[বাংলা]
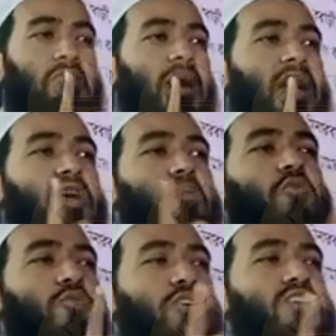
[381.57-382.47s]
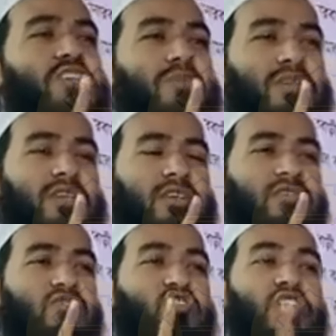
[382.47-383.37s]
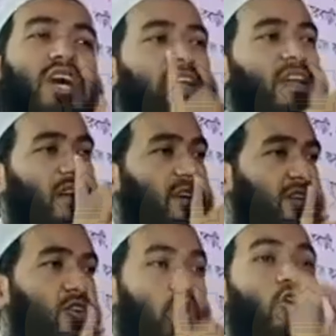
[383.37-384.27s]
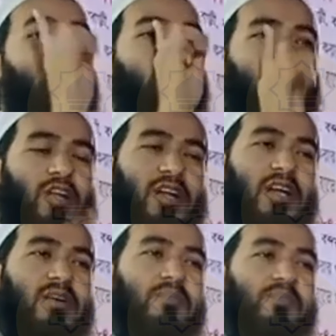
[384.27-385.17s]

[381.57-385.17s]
মাবুদ হিসেবে জানে না গ্রহণ করে না